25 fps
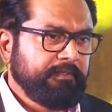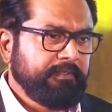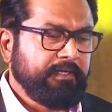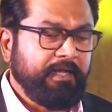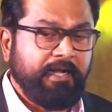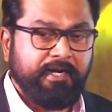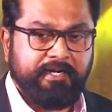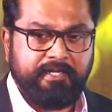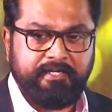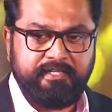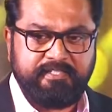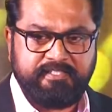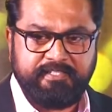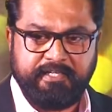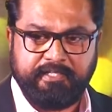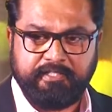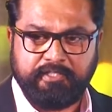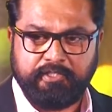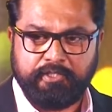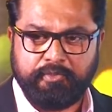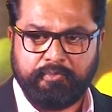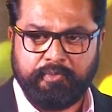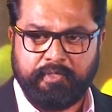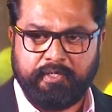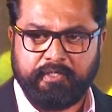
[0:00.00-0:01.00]
நாடென
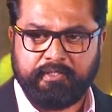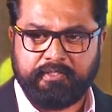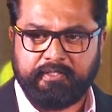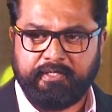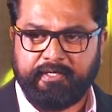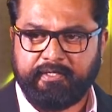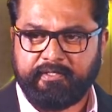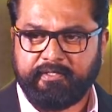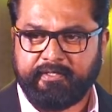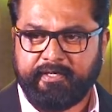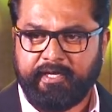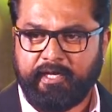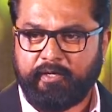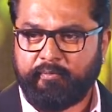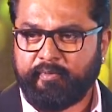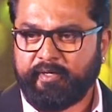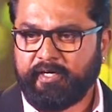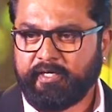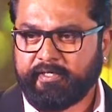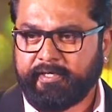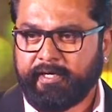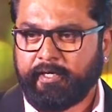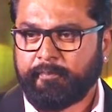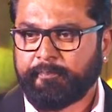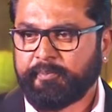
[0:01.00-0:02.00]
செய்தது உனக்கு இந்த
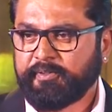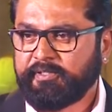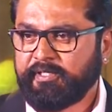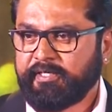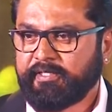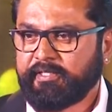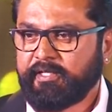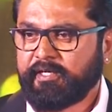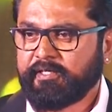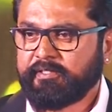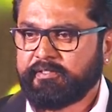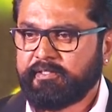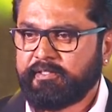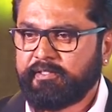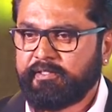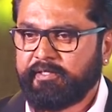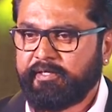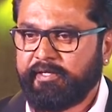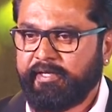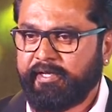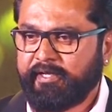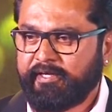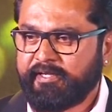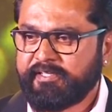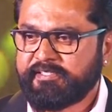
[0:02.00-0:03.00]
கேள்விகள் கேட்பது எதற்கு
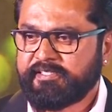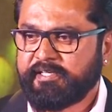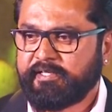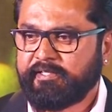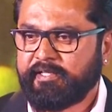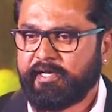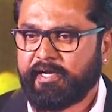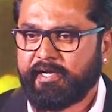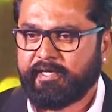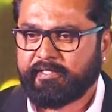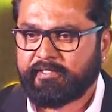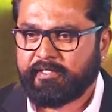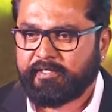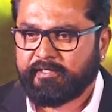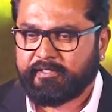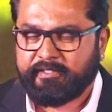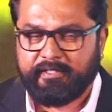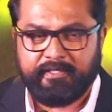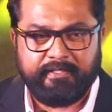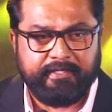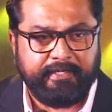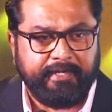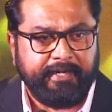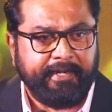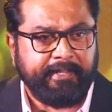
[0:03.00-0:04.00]
நீ என்ன செய்தாய் அதற்கு
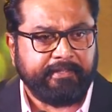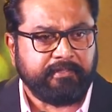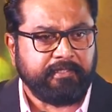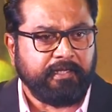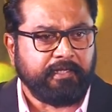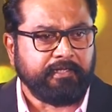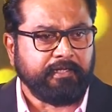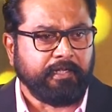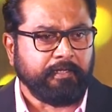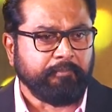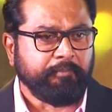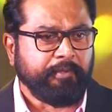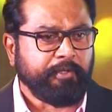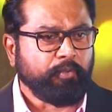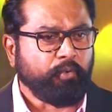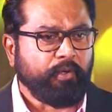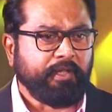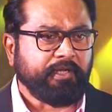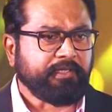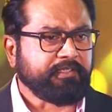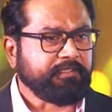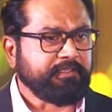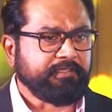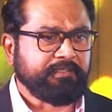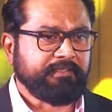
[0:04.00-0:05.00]
நினைத்தால் நன்மை
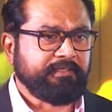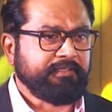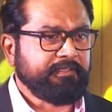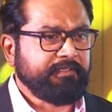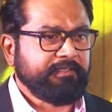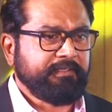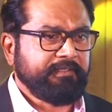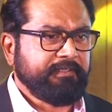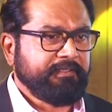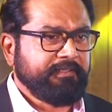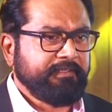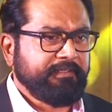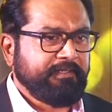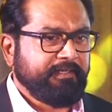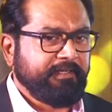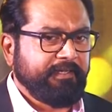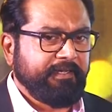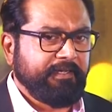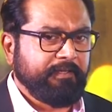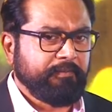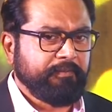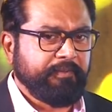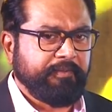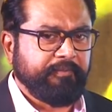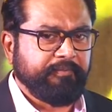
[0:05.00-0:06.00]
உனக்கு
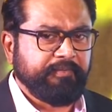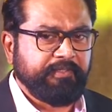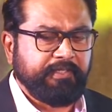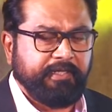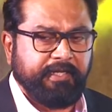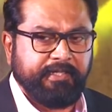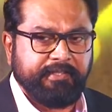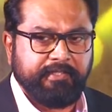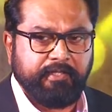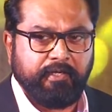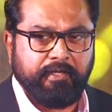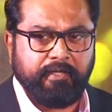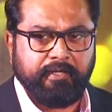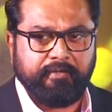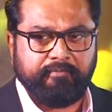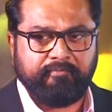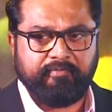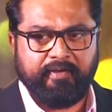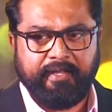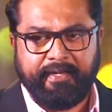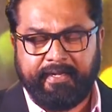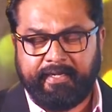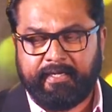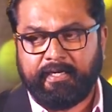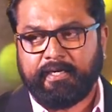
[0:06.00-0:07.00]
வந்து அந்த
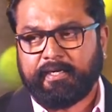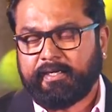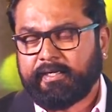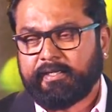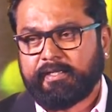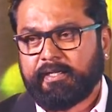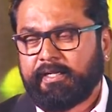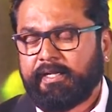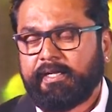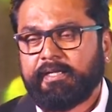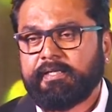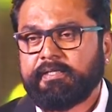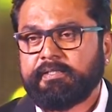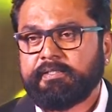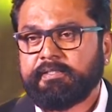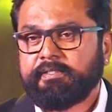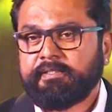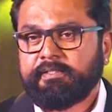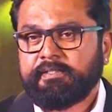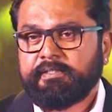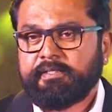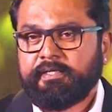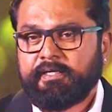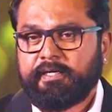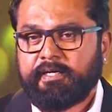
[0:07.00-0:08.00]
வரிகள் இருக்குல்ல
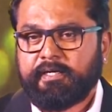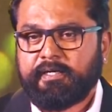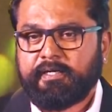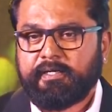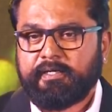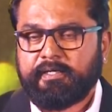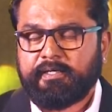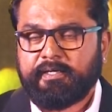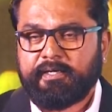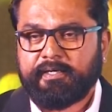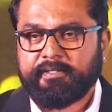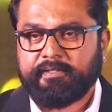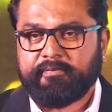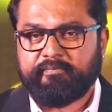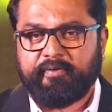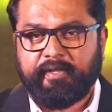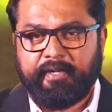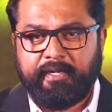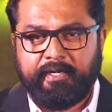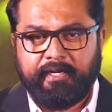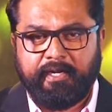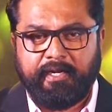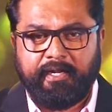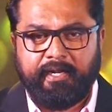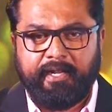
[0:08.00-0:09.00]
அந்த
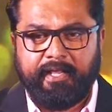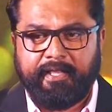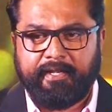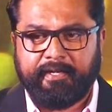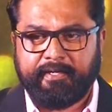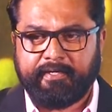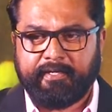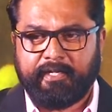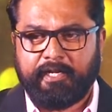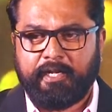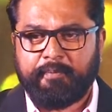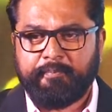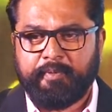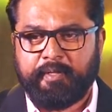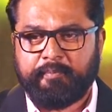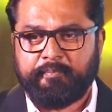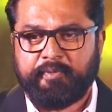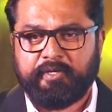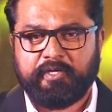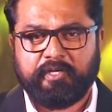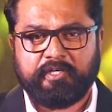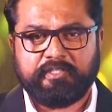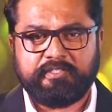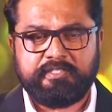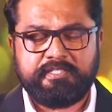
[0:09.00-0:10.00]
வரிகளில் இருக்குது எல்லாமே
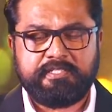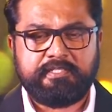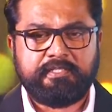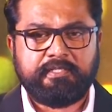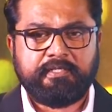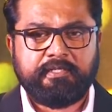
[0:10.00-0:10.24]
பிகாஸ்